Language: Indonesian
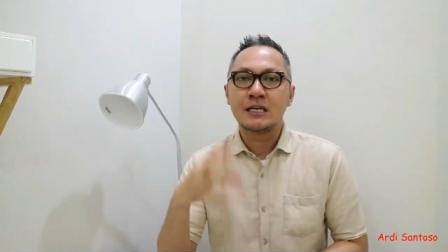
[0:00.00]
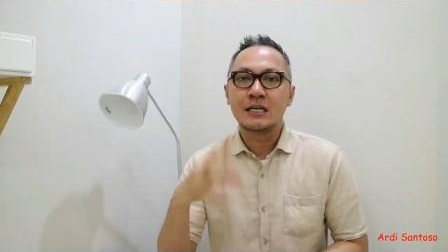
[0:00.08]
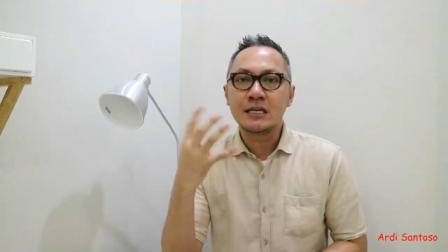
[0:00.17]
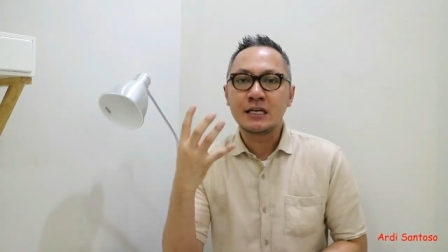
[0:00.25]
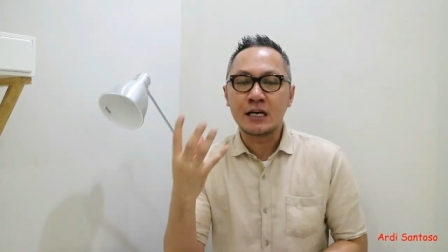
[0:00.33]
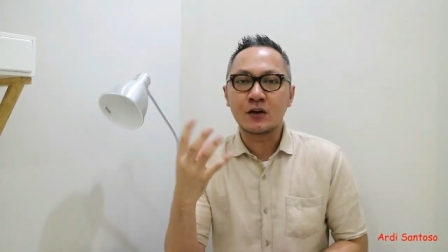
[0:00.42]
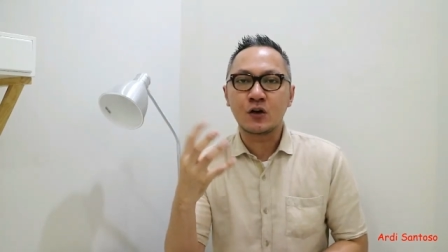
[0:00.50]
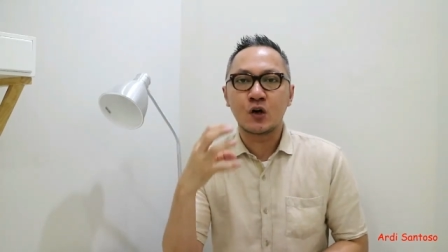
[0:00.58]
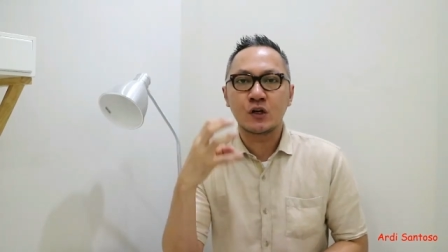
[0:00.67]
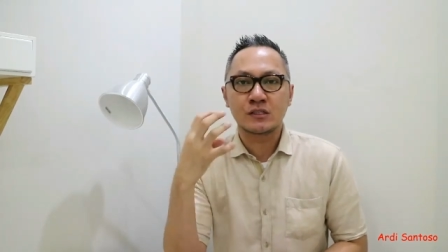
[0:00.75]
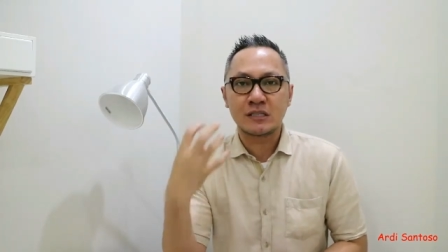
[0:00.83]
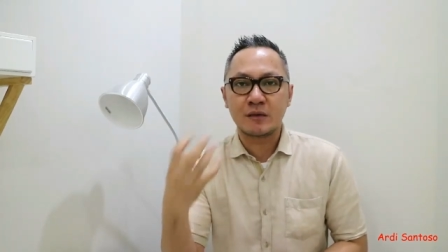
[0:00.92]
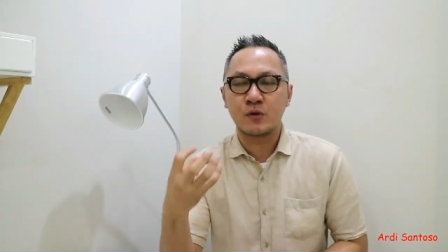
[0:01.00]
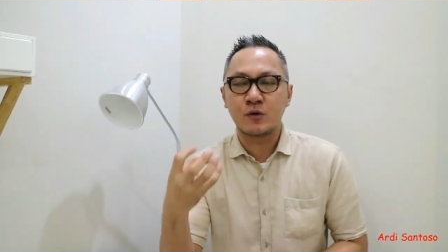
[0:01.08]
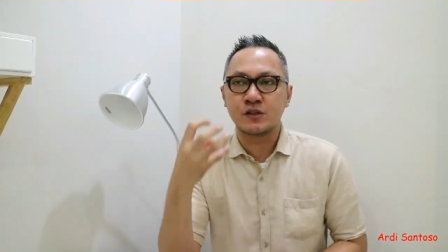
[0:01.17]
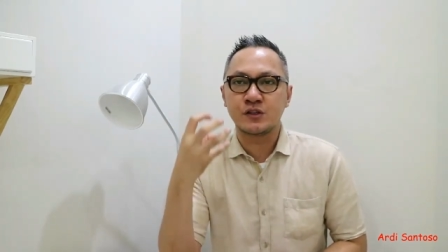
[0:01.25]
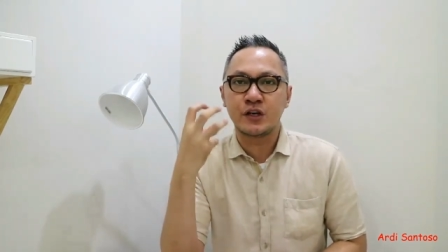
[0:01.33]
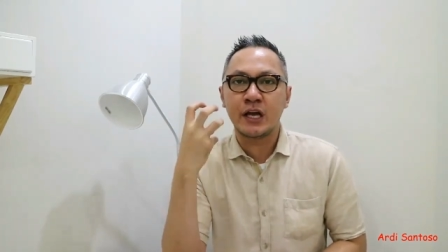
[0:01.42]
dengan konsep
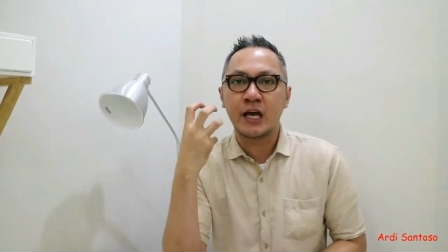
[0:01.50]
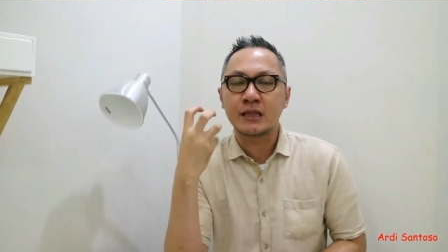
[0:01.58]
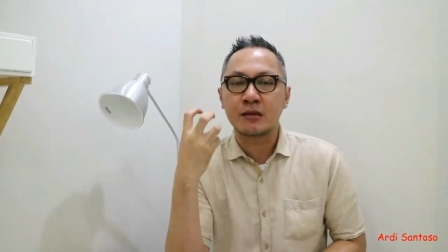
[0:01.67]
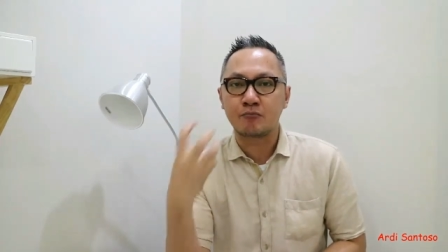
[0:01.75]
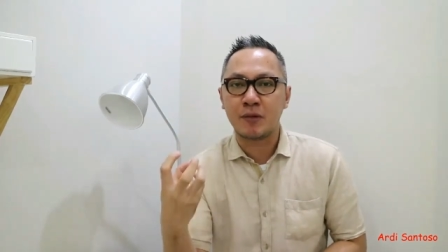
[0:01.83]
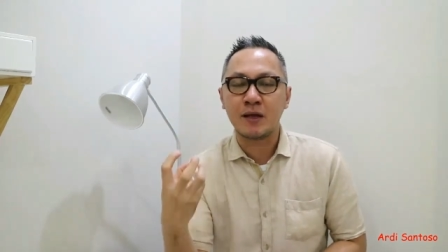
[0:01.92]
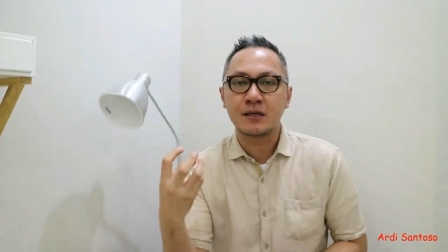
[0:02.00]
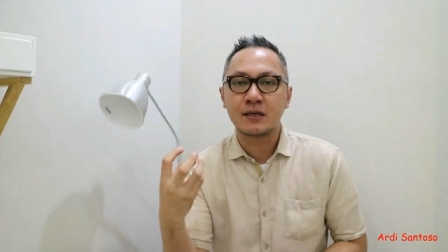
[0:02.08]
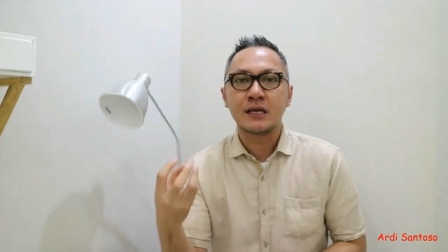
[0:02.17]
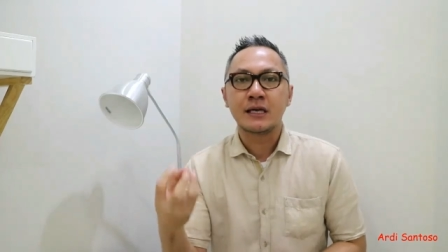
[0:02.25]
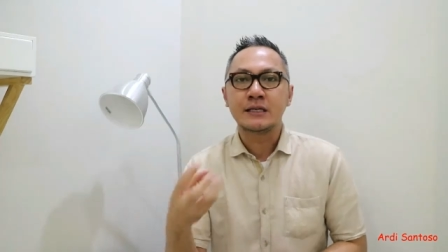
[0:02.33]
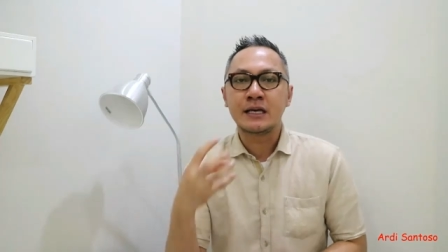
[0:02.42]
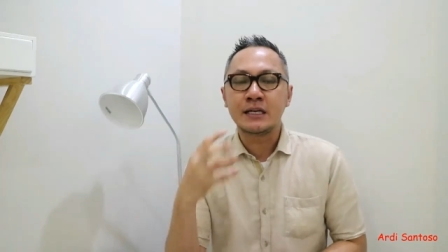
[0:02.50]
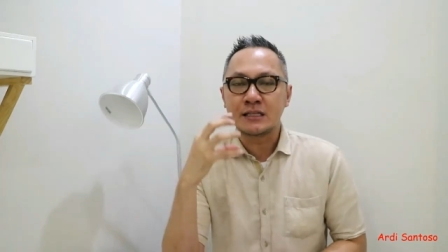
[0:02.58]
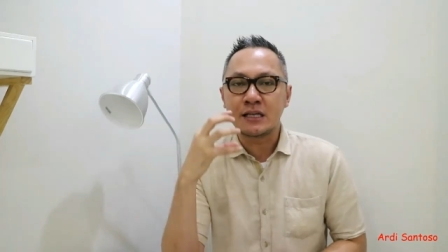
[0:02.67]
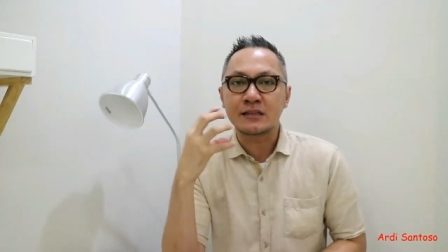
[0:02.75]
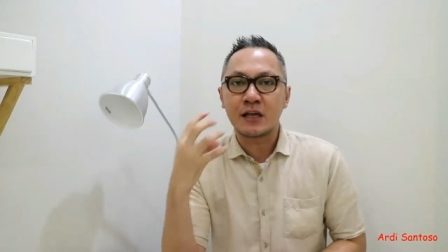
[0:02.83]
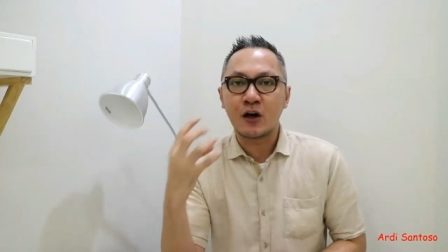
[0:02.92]
positioning yang tepat dan
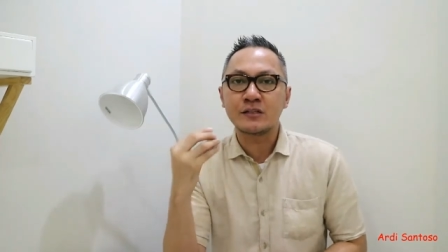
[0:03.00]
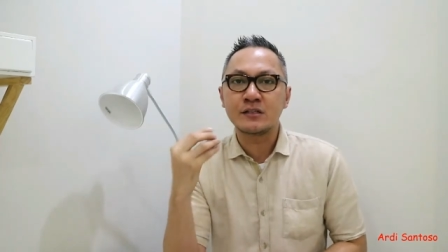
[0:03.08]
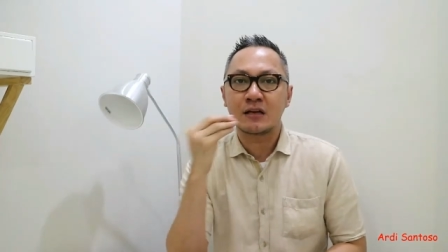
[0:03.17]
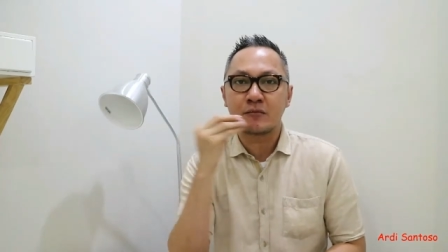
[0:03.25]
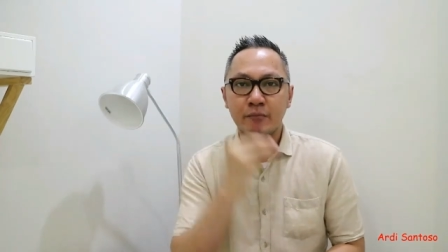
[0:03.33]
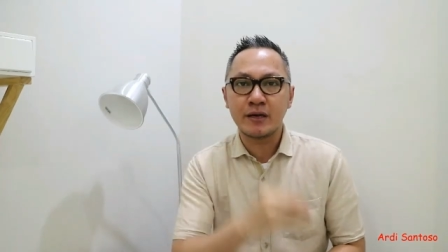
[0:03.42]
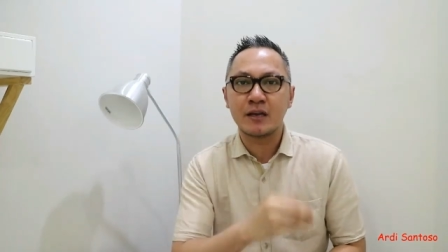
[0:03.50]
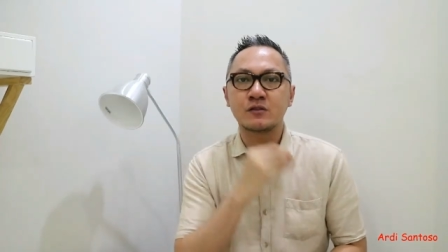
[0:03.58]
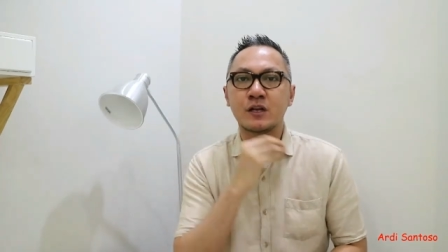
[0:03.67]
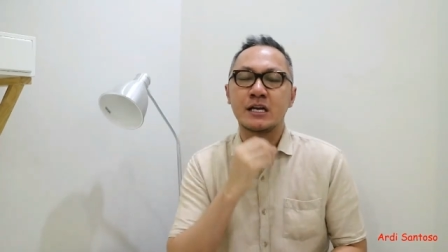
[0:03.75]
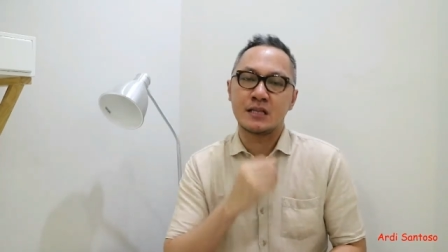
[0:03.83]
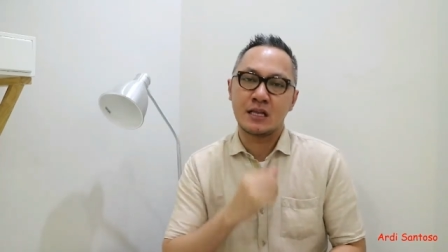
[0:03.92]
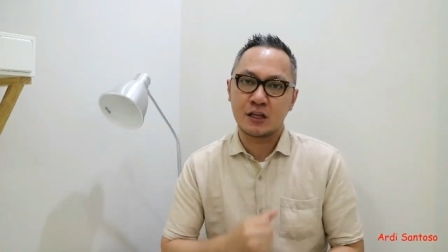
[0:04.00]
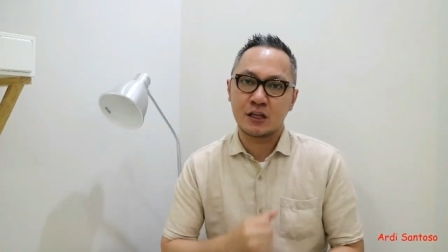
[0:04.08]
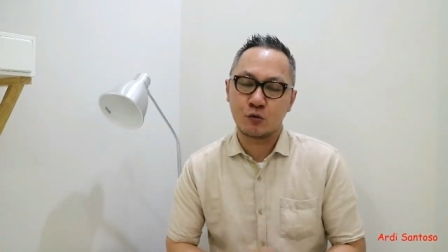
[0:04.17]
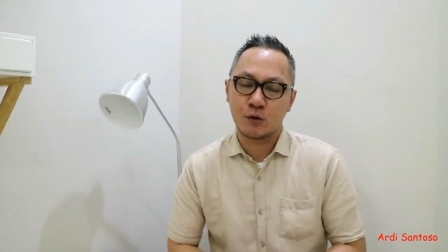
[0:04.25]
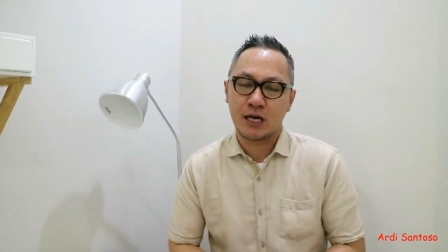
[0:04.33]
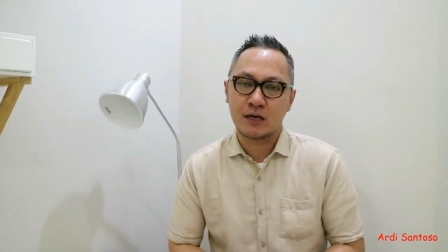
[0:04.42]
kita tahu di segmen yang sudah kita
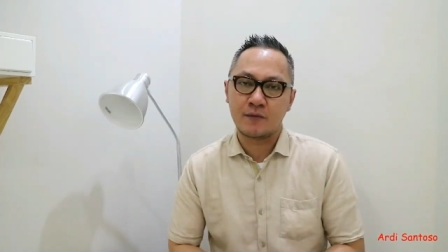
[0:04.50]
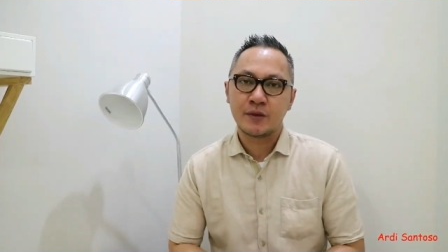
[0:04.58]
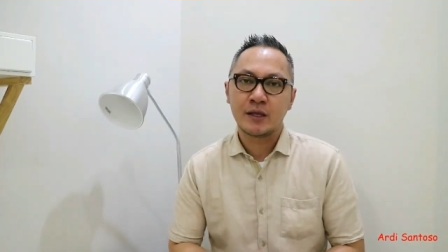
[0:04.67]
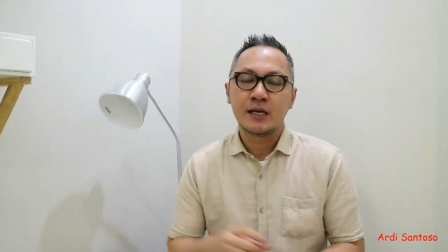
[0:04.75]
tentukan.